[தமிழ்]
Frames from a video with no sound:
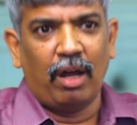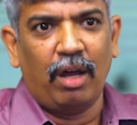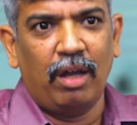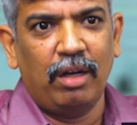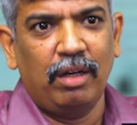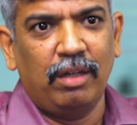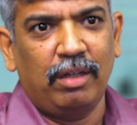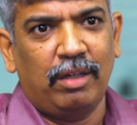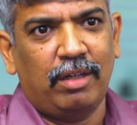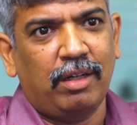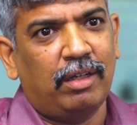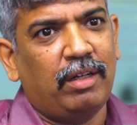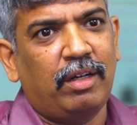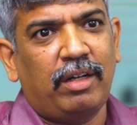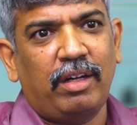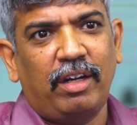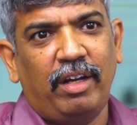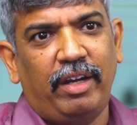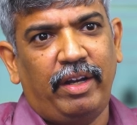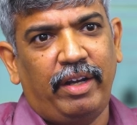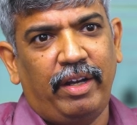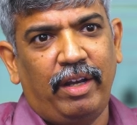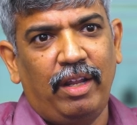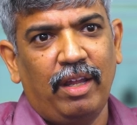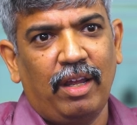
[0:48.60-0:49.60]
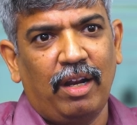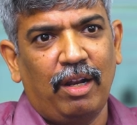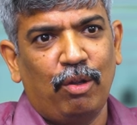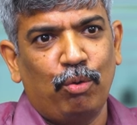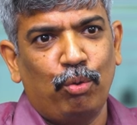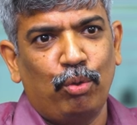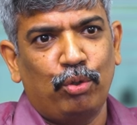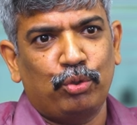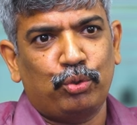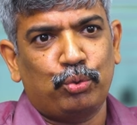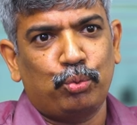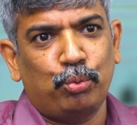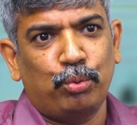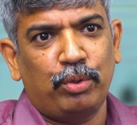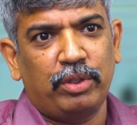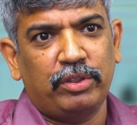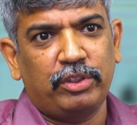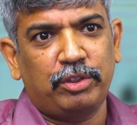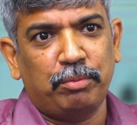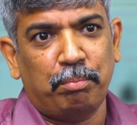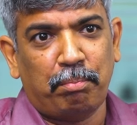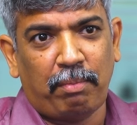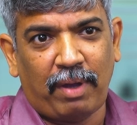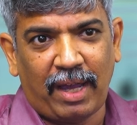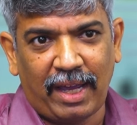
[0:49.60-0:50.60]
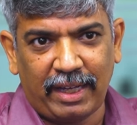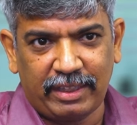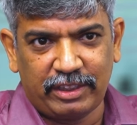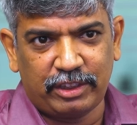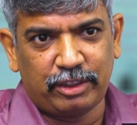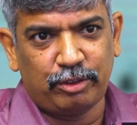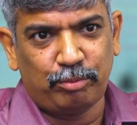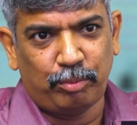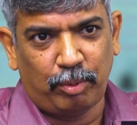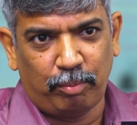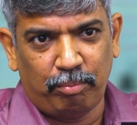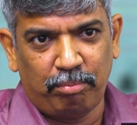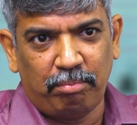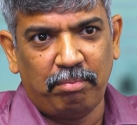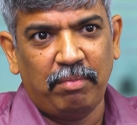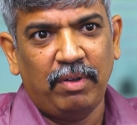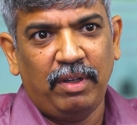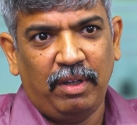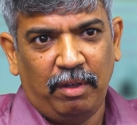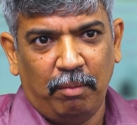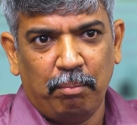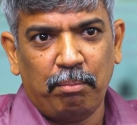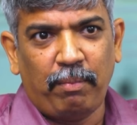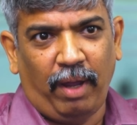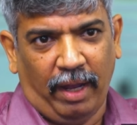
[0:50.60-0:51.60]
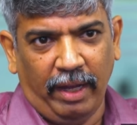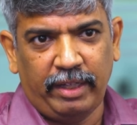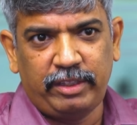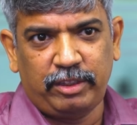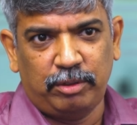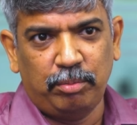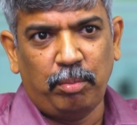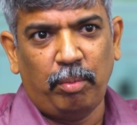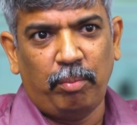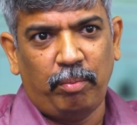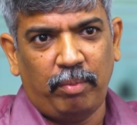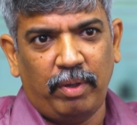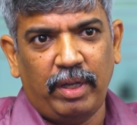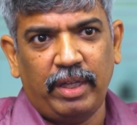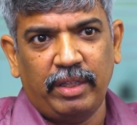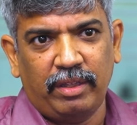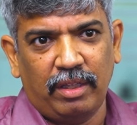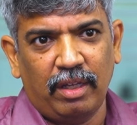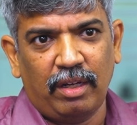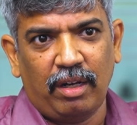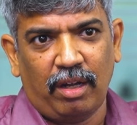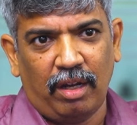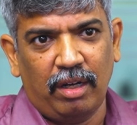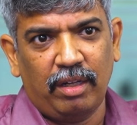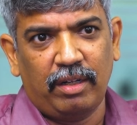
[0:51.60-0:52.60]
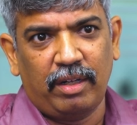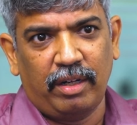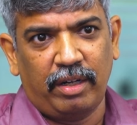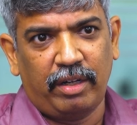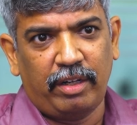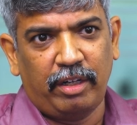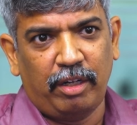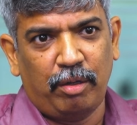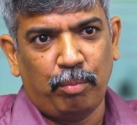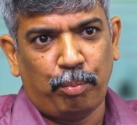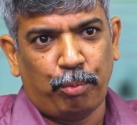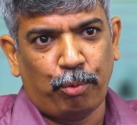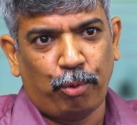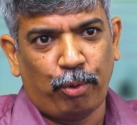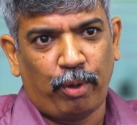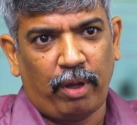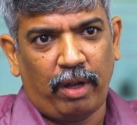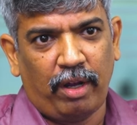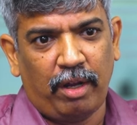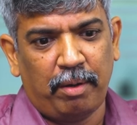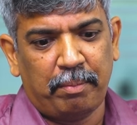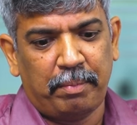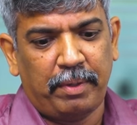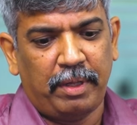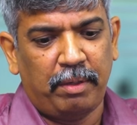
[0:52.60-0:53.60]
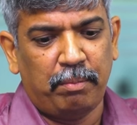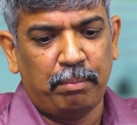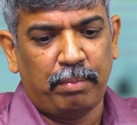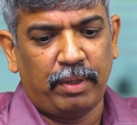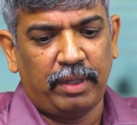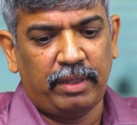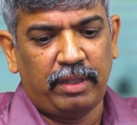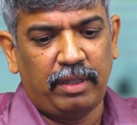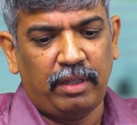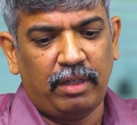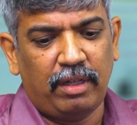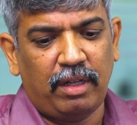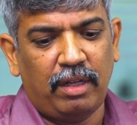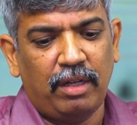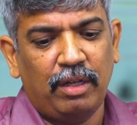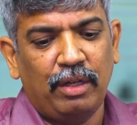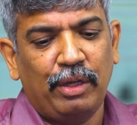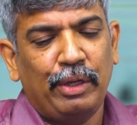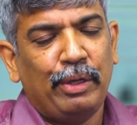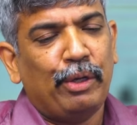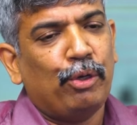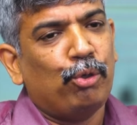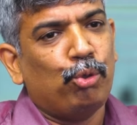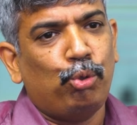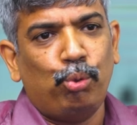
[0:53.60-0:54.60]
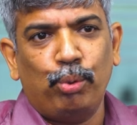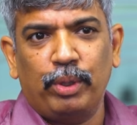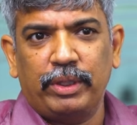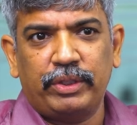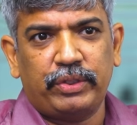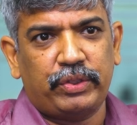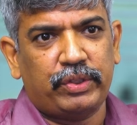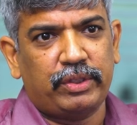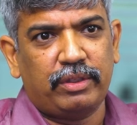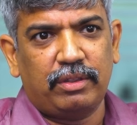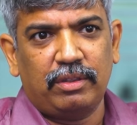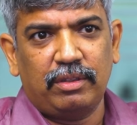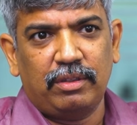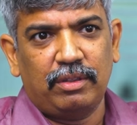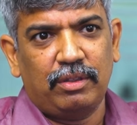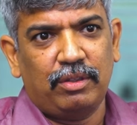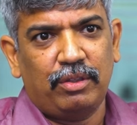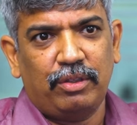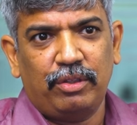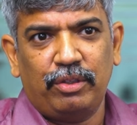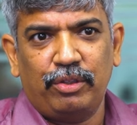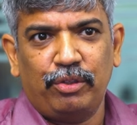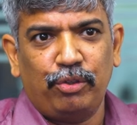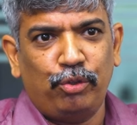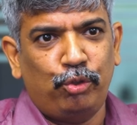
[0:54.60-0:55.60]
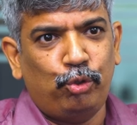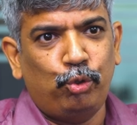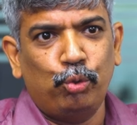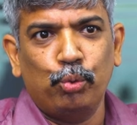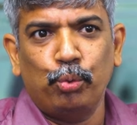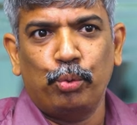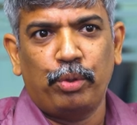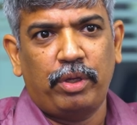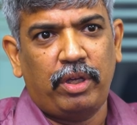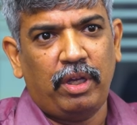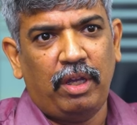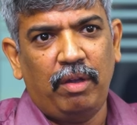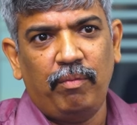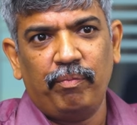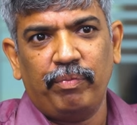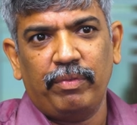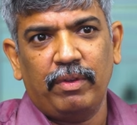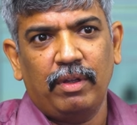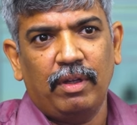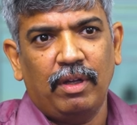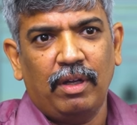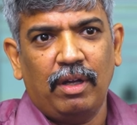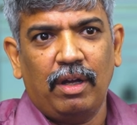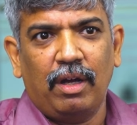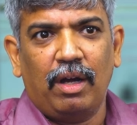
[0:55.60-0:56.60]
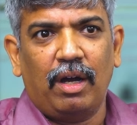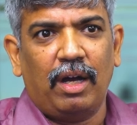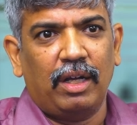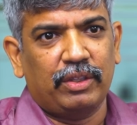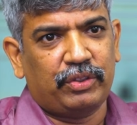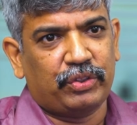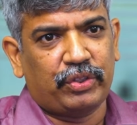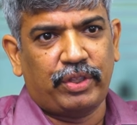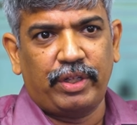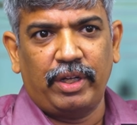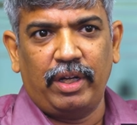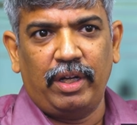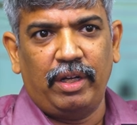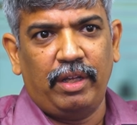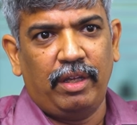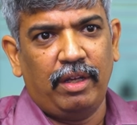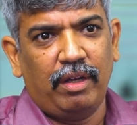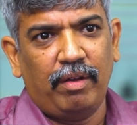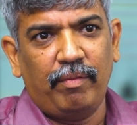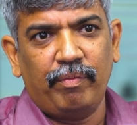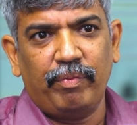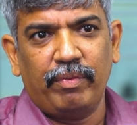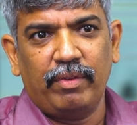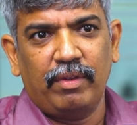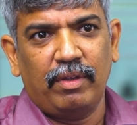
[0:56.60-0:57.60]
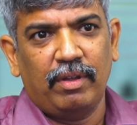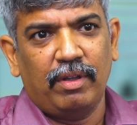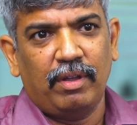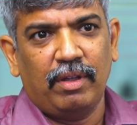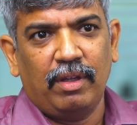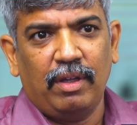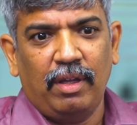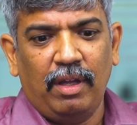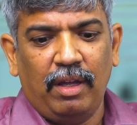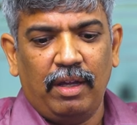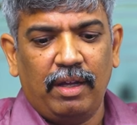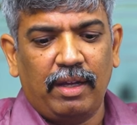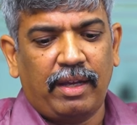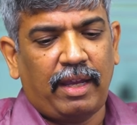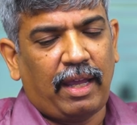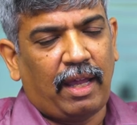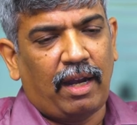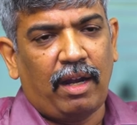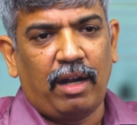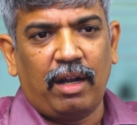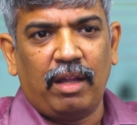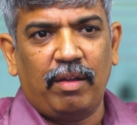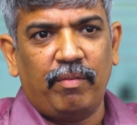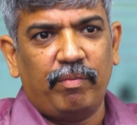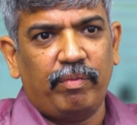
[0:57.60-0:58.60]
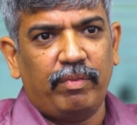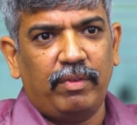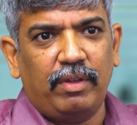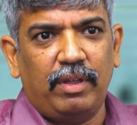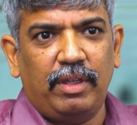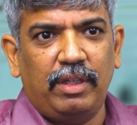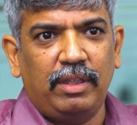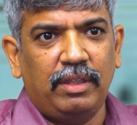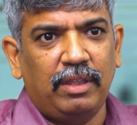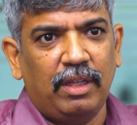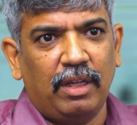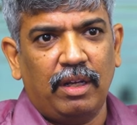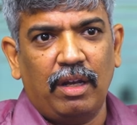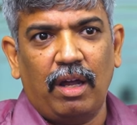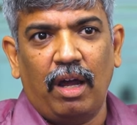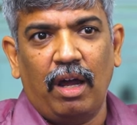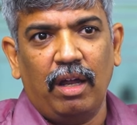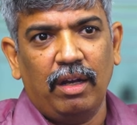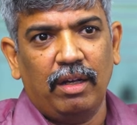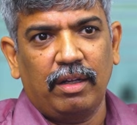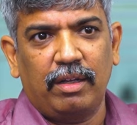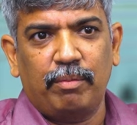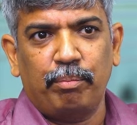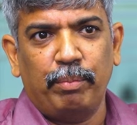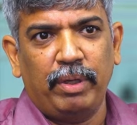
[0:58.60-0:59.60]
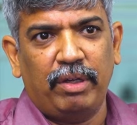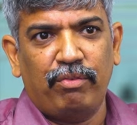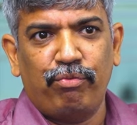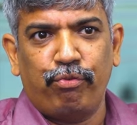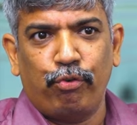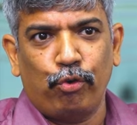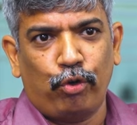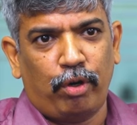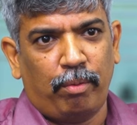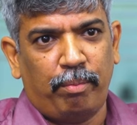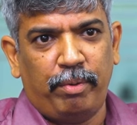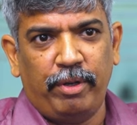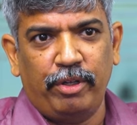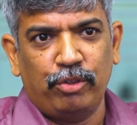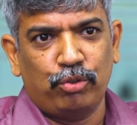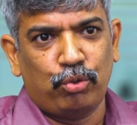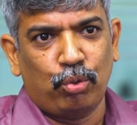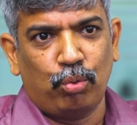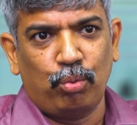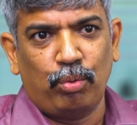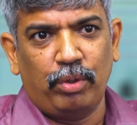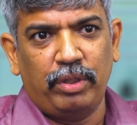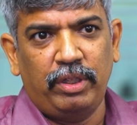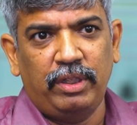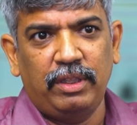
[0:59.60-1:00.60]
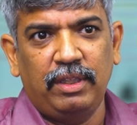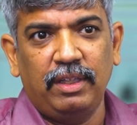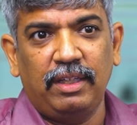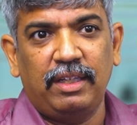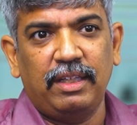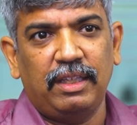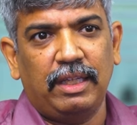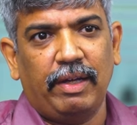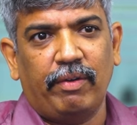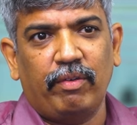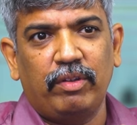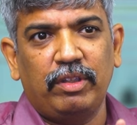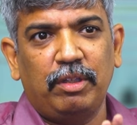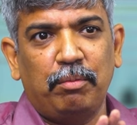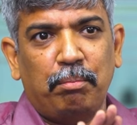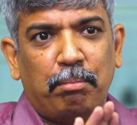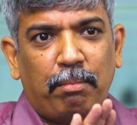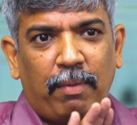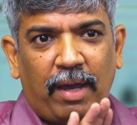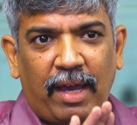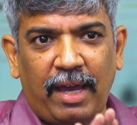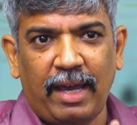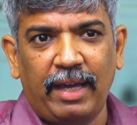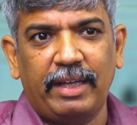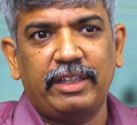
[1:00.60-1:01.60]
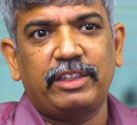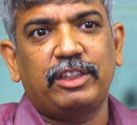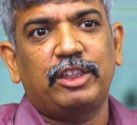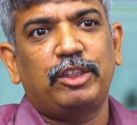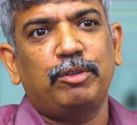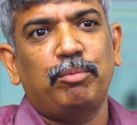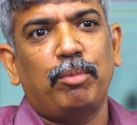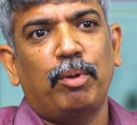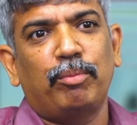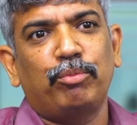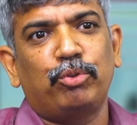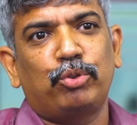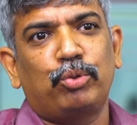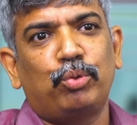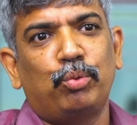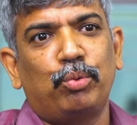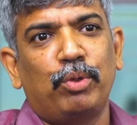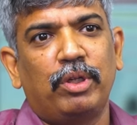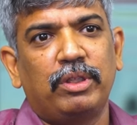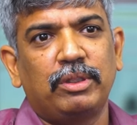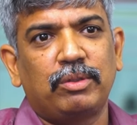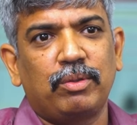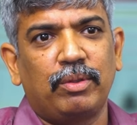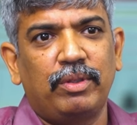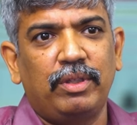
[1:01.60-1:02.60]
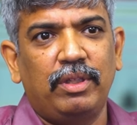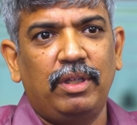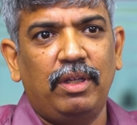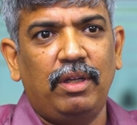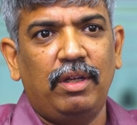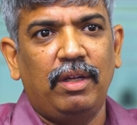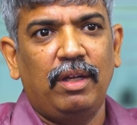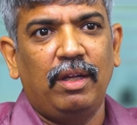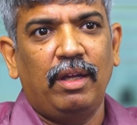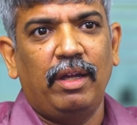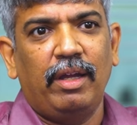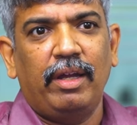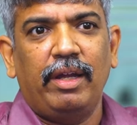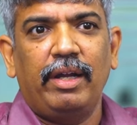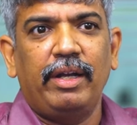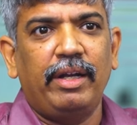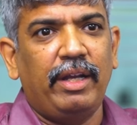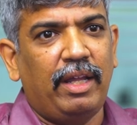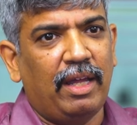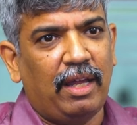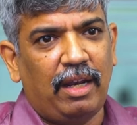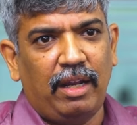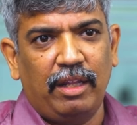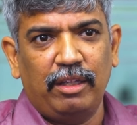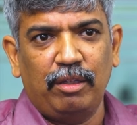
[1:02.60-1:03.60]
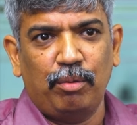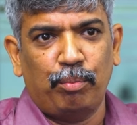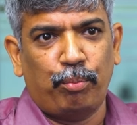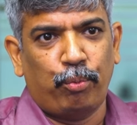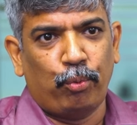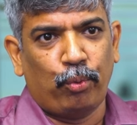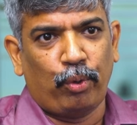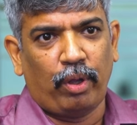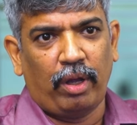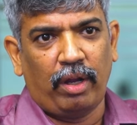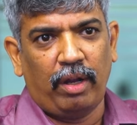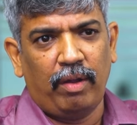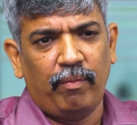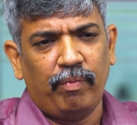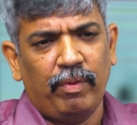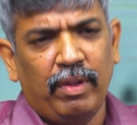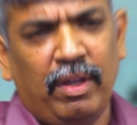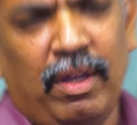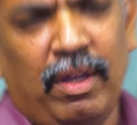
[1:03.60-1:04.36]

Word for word: நாலு கண்ட்ரி இந்தியாவில் உள்ள ஸ்டூடெண்ட்ஸ் மேக்ஸிமம் மேக்ஸிமம் எந்த நாலு கண்ட்ரிக்கு போகிறாங்க அப்படின்னு பார்த்தீங்கன்னா யுஎஸ் யூகே ஆஸ்திரேலியா கனடா இந்த நாலு பிக் ஃபோர் அப்படின்னு சொல்லுவோம் இதுக்கு தான் வந்து மேக்ஸிமம் ஸ்டூடெண்ட்ஸ் வந்து இந்தியாவிலேருந்து போகிறாங்க